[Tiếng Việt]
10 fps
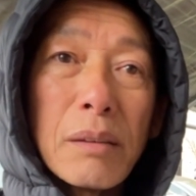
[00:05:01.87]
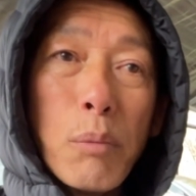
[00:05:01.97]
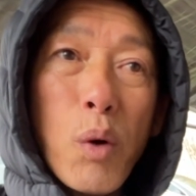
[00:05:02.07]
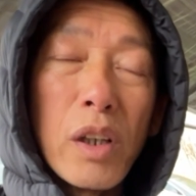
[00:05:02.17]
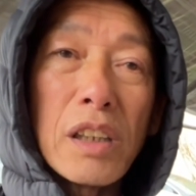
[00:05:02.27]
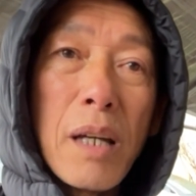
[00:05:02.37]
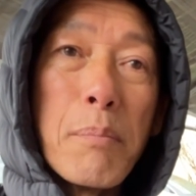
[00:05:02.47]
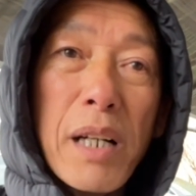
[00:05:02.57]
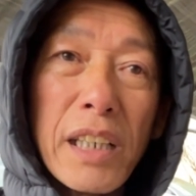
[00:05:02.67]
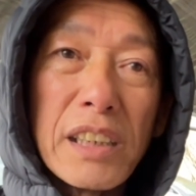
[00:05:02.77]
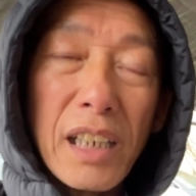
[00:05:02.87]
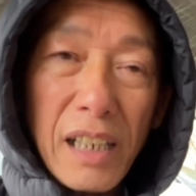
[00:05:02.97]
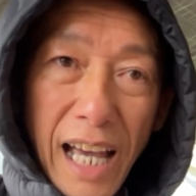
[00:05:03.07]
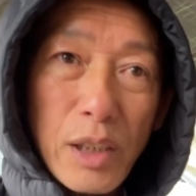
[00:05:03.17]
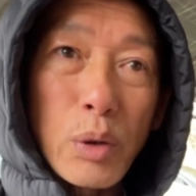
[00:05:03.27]
mua tới 10 chiếc
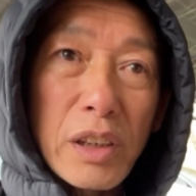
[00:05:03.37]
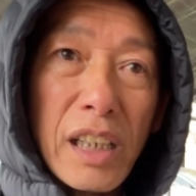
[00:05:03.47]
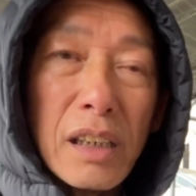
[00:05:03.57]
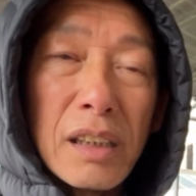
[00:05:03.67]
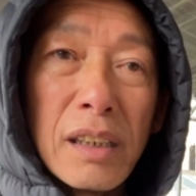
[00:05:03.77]
20 chiếc